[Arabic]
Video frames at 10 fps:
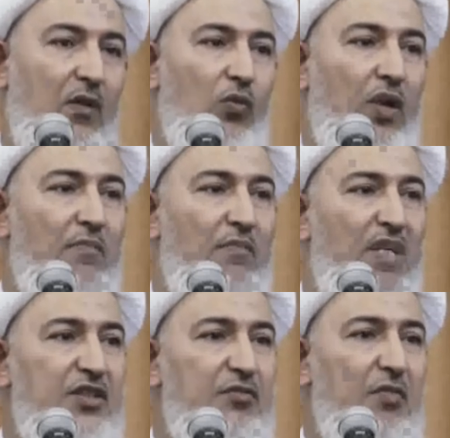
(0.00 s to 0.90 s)

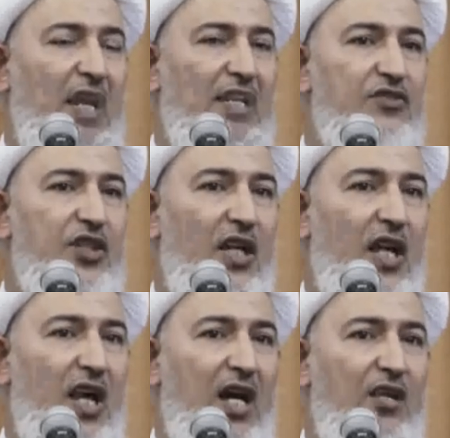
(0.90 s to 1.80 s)
ومجمع
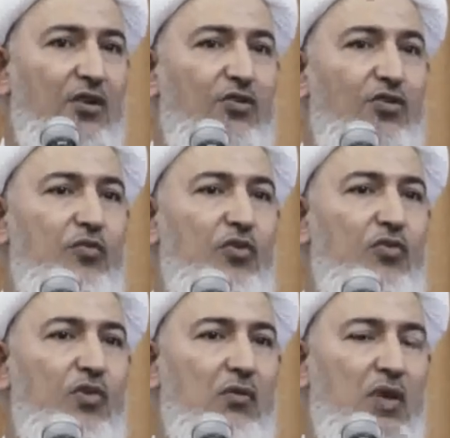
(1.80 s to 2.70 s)
جلال
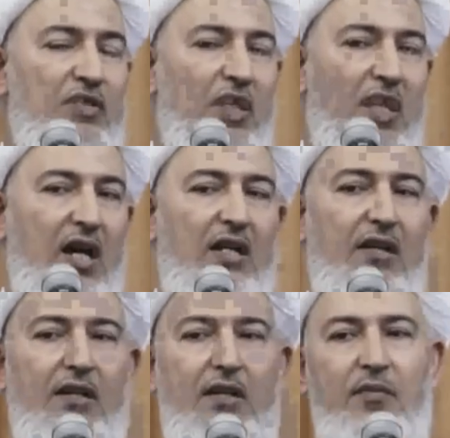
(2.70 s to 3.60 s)
النبوة وجلال
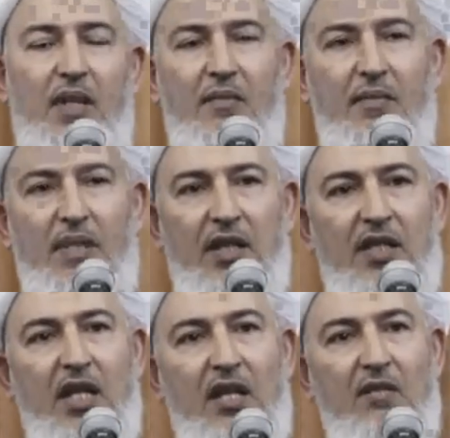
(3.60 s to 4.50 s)
الإمامة
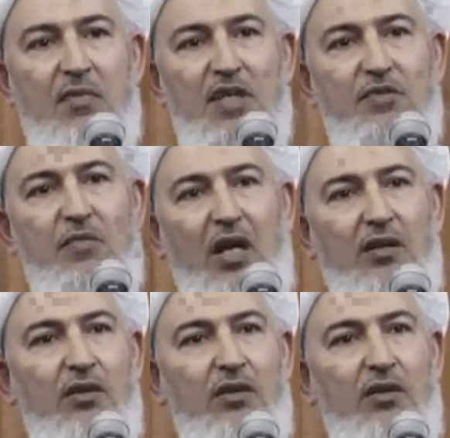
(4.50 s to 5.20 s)
هي المجمع